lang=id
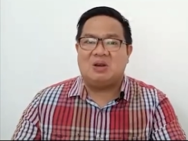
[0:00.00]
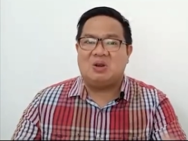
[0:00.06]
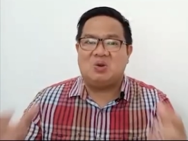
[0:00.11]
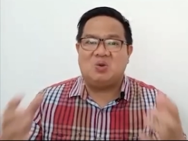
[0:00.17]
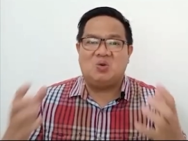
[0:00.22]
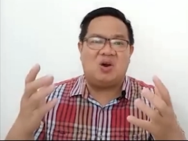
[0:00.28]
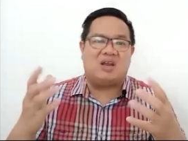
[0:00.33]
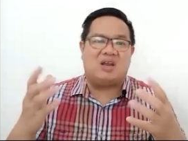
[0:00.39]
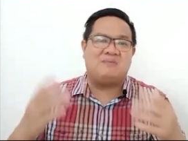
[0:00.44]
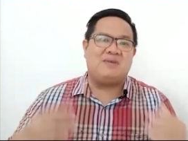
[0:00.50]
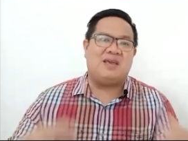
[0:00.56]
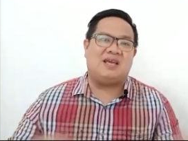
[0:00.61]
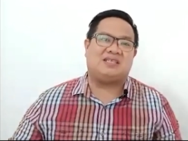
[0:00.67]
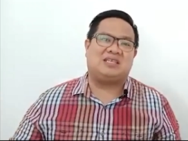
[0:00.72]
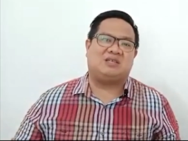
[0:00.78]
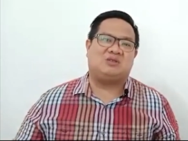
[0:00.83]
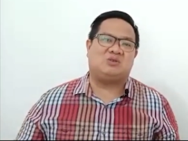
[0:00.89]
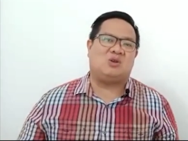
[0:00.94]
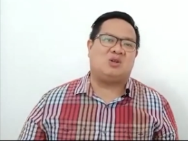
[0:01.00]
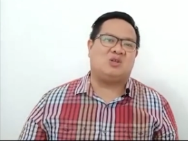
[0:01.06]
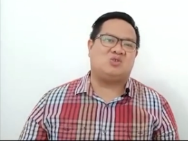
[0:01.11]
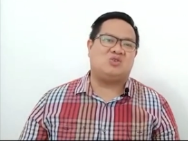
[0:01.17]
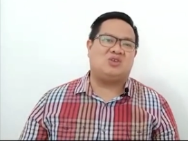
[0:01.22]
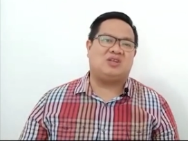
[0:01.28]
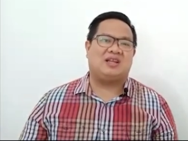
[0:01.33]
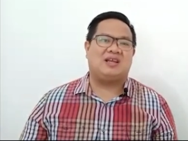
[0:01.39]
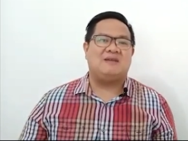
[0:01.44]
Luar biasa
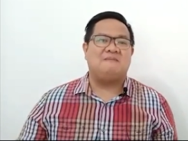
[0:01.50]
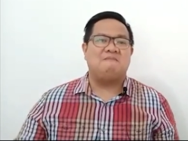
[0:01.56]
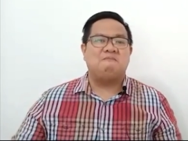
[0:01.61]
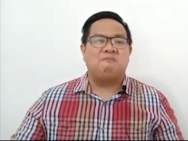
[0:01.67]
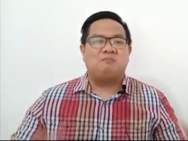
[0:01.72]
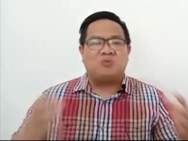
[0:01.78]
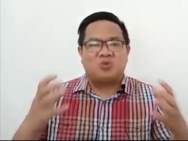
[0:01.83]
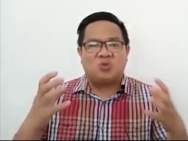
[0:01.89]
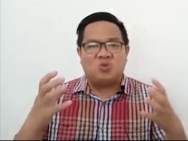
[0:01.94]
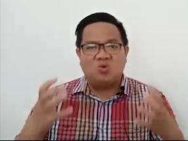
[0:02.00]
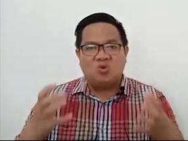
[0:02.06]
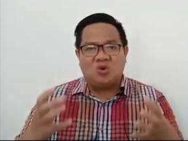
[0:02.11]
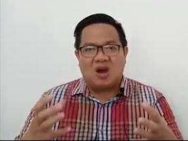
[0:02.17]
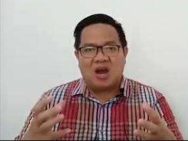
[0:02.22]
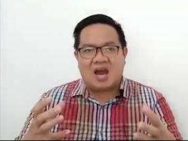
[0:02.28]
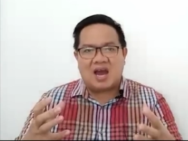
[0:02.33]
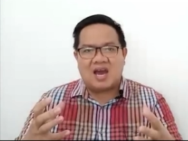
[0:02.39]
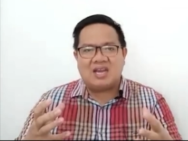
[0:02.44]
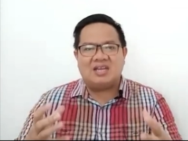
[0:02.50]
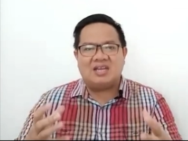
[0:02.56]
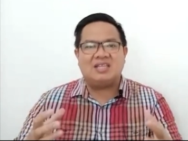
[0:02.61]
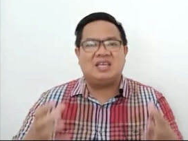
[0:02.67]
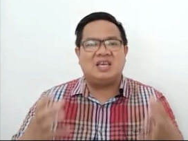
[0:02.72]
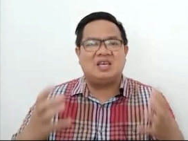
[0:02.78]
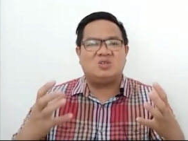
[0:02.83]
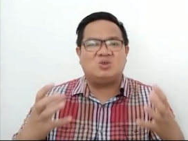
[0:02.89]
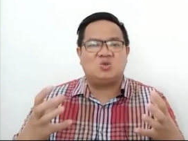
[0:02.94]
saudara-saudara. Tuhan
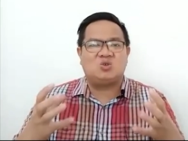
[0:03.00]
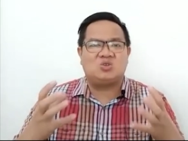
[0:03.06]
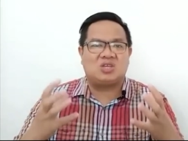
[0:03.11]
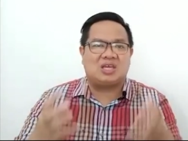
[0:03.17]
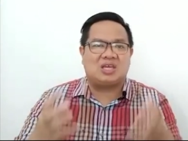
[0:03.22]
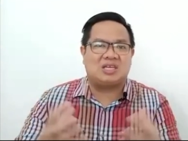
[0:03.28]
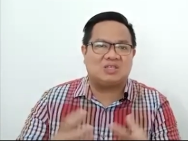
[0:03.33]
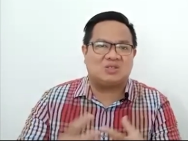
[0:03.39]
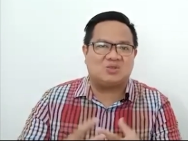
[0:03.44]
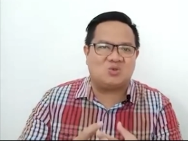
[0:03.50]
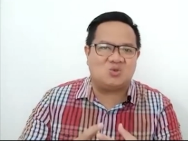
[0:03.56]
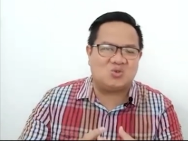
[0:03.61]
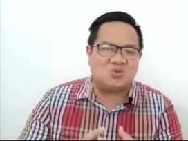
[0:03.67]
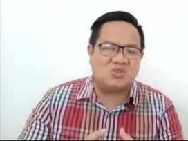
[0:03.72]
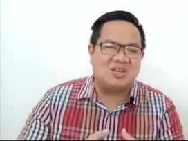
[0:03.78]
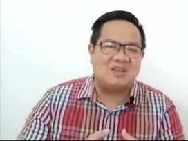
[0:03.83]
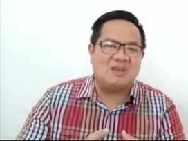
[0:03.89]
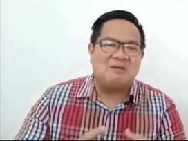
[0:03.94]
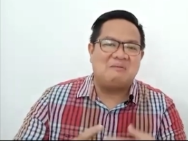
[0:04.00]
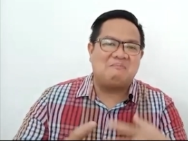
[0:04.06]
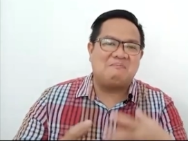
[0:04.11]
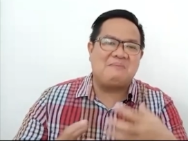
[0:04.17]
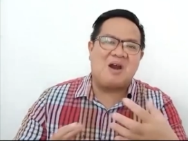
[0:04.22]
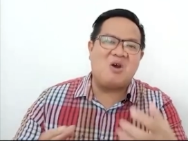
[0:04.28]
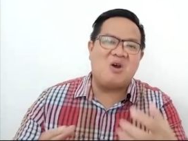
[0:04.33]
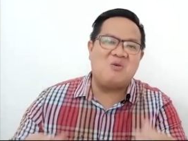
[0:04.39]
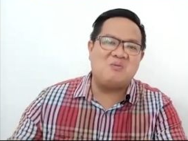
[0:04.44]
Yesus Kristus
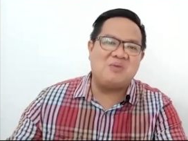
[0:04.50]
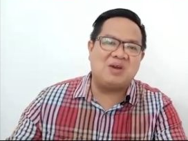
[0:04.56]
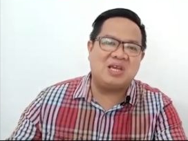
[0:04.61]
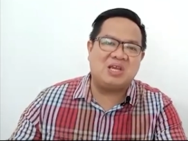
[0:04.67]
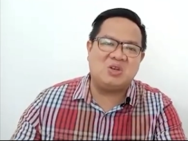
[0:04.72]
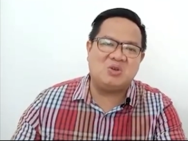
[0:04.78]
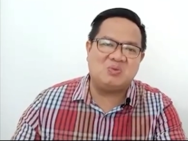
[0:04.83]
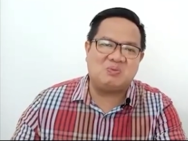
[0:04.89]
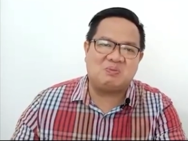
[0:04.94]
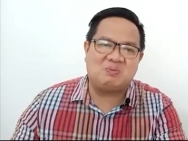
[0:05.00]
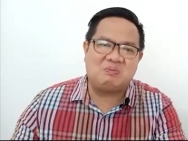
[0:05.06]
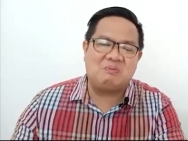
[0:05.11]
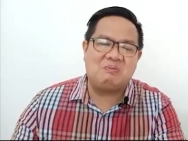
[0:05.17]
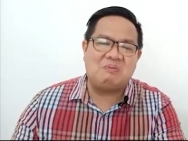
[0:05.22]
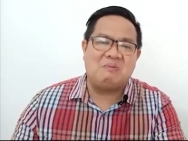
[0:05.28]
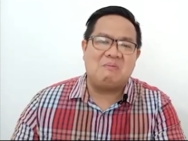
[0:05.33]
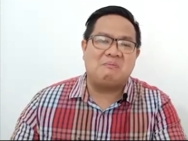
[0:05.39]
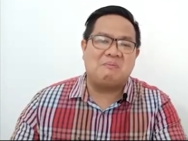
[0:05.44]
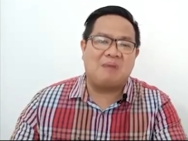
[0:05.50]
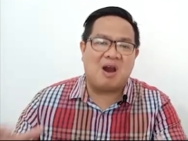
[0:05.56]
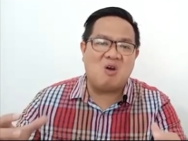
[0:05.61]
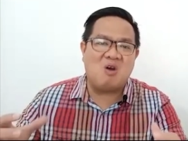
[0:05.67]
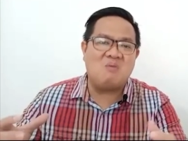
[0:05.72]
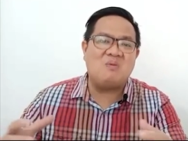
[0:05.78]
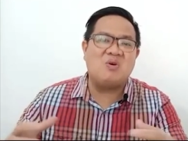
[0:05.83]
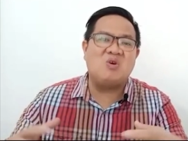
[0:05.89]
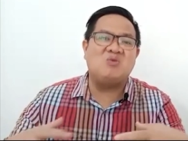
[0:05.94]
mau menghidup,
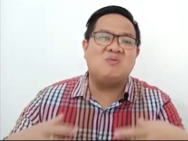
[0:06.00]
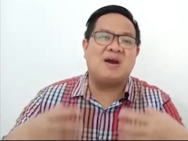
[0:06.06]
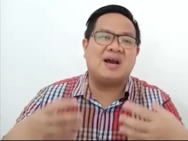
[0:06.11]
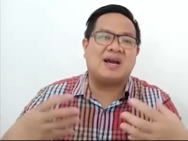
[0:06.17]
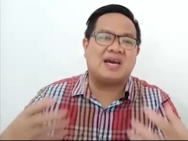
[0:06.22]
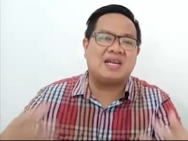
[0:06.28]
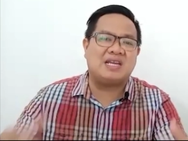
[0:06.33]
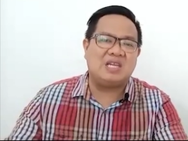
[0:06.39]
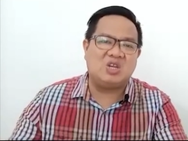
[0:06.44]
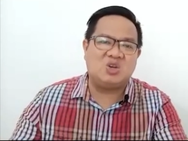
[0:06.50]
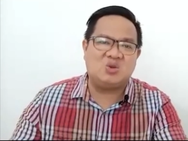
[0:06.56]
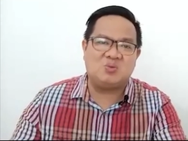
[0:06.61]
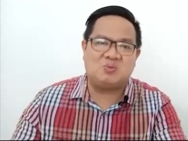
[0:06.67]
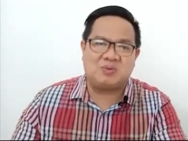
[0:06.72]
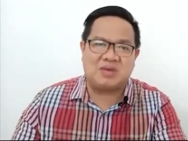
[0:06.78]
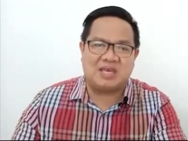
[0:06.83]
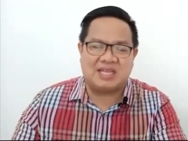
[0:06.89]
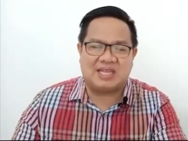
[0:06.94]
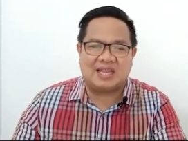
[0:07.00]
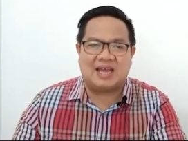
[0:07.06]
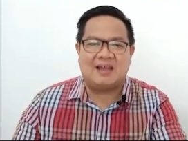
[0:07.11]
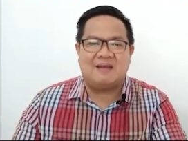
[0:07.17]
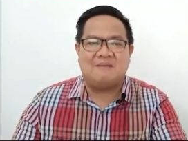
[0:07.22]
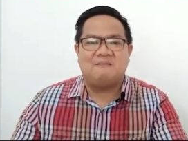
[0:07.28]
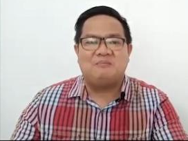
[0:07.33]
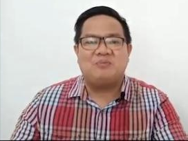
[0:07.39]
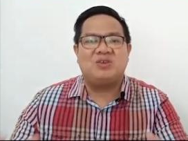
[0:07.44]
mau mengubahkan hidup kita.
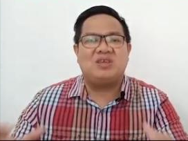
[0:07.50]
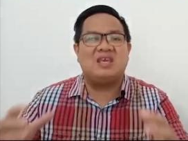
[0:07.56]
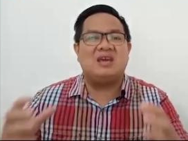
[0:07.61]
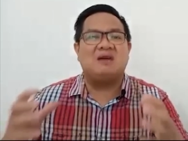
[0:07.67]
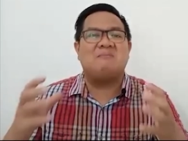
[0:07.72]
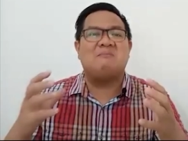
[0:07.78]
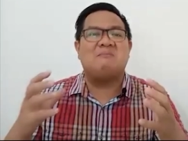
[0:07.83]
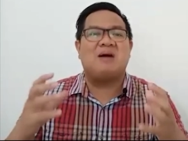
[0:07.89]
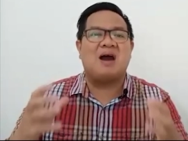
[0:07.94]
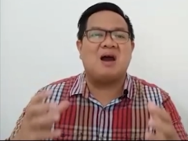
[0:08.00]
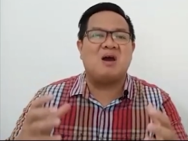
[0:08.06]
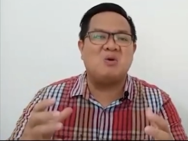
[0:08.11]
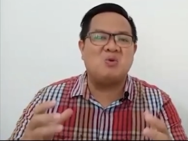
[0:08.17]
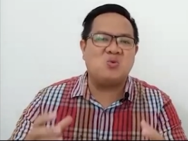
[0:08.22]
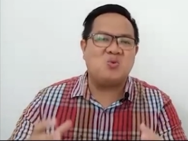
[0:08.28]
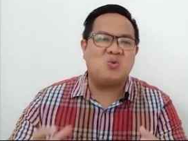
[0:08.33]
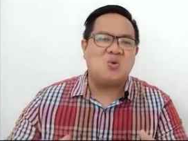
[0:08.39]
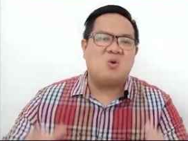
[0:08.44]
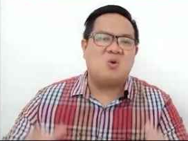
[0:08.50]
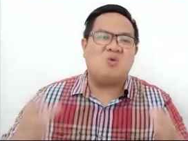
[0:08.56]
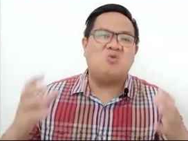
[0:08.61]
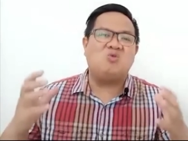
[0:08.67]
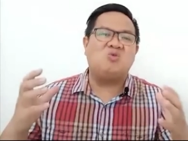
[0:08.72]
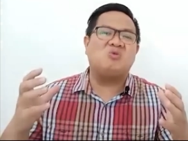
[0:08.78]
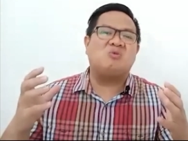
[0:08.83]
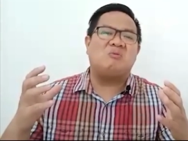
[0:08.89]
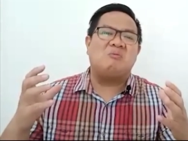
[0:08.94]
Ia mau
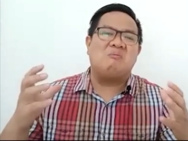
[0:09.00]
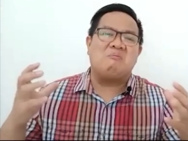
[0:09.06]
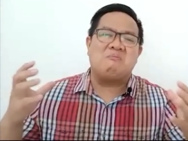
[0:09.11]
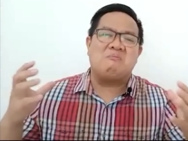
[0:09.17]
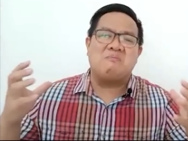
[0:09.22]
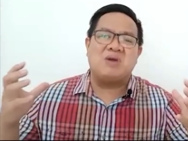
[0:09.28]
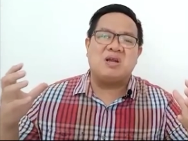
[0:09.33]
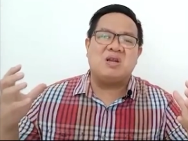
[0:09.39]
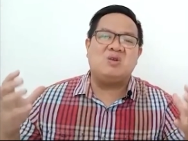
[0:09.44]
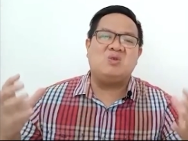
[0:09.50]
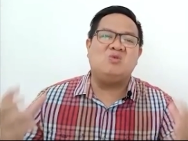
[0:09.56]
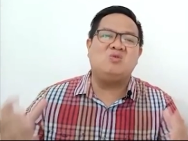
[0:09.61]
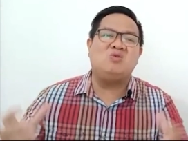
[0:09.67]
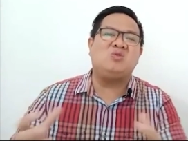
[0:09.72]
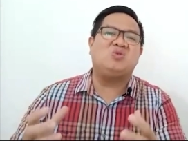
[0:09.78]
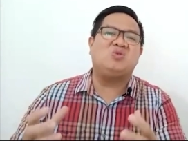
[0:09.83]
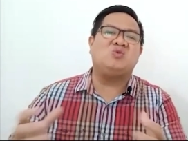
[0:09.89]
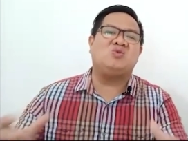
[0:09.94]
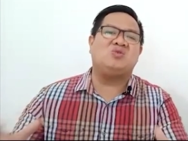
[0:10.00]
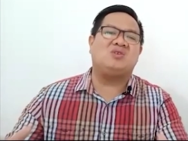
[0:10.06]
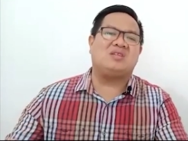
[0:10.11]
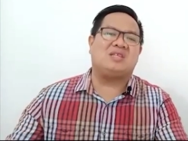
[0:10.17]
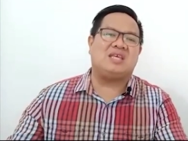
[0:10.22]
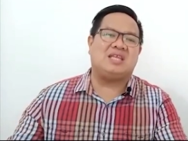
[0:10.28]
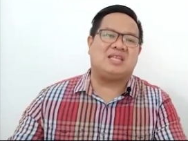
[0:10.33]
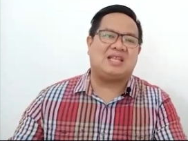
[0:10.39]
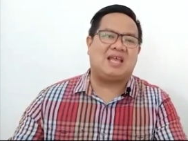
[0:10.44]
untuk menuntun
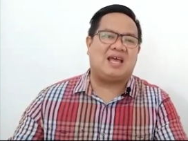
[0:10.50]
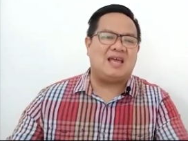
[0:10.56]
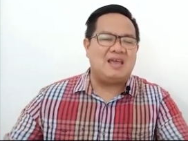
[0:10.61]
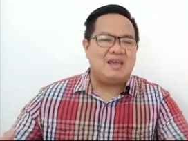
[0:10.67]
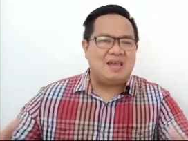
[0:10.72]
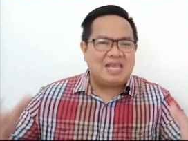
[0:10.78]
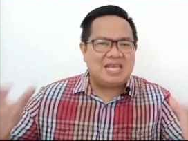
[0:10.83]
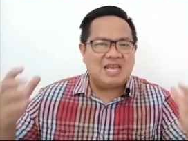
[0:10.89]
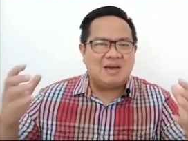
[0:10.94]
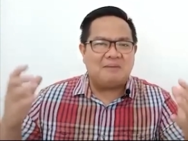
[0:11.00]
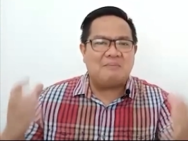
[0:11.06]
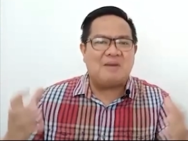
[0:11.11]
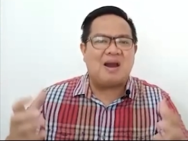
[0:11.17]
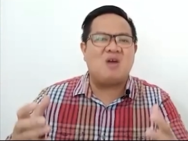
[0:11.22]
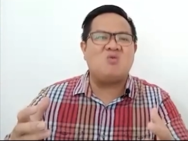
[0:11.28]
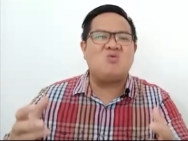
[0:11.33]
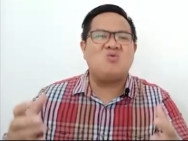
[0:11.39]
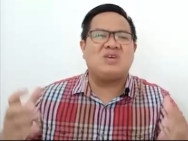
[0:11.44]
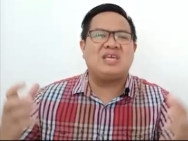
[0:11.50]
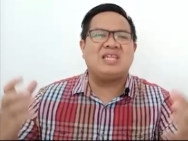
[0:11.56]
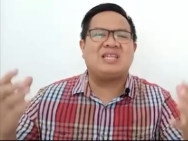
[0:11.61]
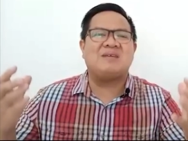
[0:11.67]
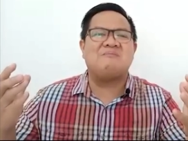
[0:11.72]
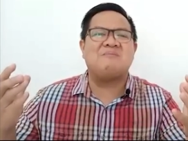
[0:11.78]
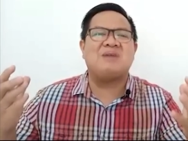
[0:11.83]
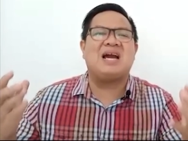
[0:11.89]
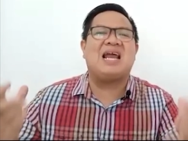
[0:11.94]
kita. Ia mau
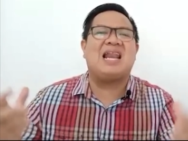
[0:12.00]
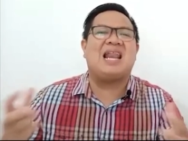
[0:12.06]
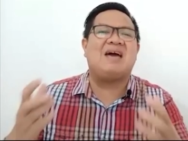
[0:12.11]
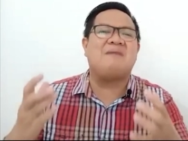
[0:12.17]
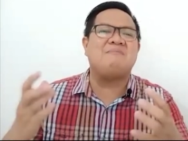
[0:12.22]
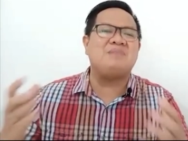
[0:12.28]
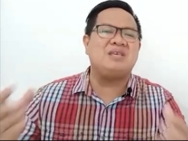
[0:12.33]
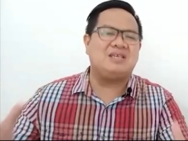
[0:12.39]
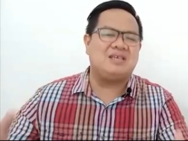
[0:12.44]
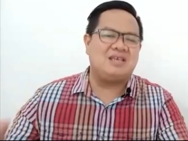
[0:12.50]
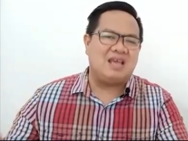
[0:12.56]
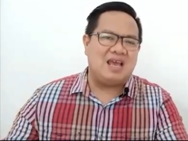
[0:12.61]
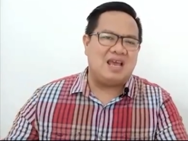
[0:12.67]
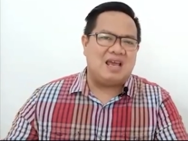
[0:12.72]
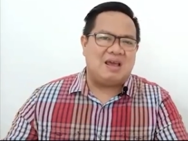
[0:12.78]
kita mengalami